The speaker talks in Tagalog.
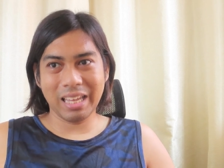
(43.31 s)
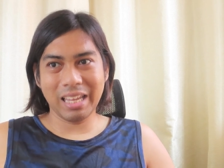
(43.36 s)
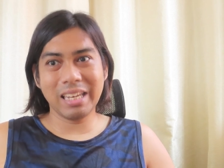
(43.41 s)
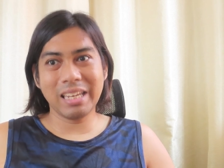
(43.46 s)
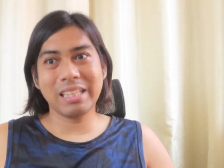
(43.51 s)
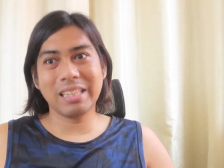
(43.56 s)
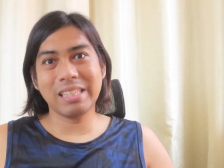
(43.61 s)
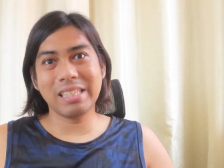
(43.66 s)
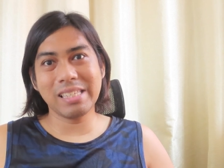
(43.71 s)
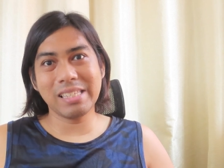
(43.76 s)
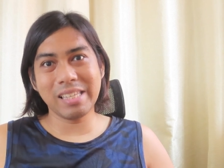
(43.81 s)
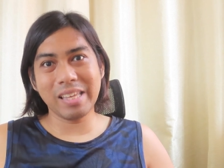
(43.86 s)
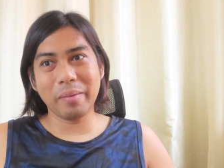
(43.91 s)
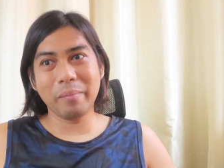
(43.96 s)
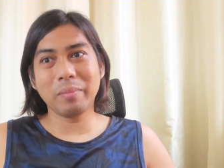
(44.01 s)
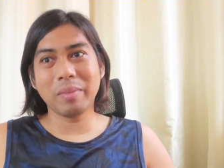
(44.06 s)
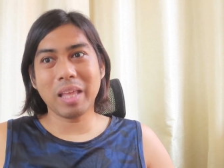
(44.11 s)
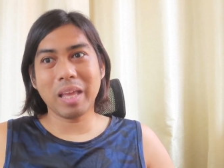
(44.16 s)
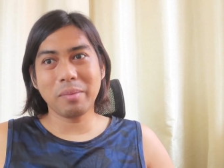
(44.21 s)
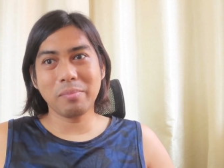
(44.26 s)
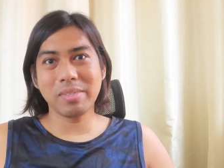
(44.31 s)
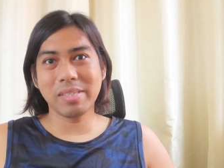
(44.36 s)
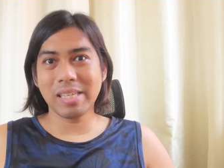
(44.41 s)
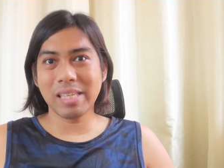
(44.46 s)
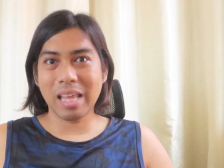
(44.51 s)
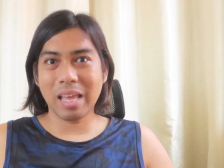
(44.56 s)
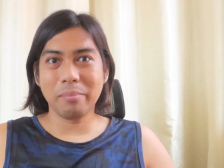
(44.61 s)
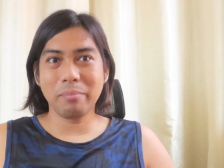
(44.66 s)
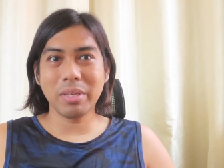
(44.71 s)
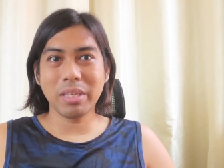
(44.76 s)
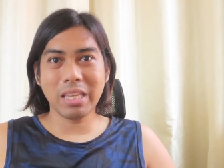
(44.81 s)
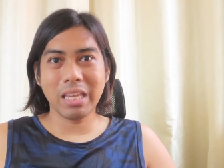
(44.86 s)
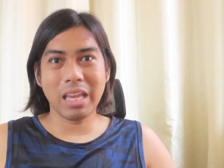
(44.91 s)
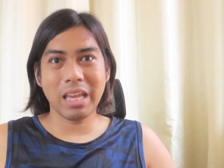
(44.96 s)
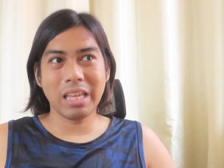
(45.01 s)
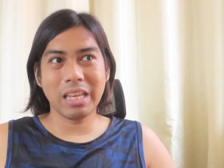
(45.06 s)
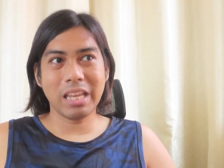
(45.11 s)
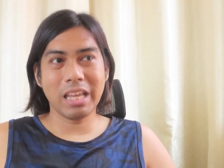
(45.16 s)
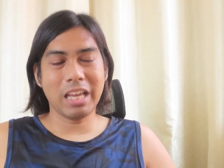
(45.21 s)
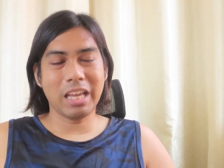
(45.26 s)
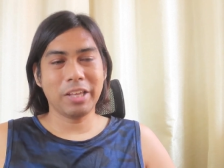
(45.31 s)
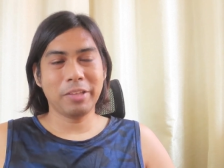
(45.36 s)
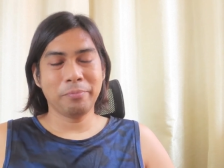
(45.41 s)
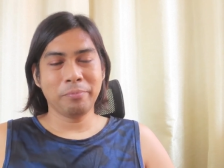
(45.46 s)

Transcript: And at the same time, sinabi niya na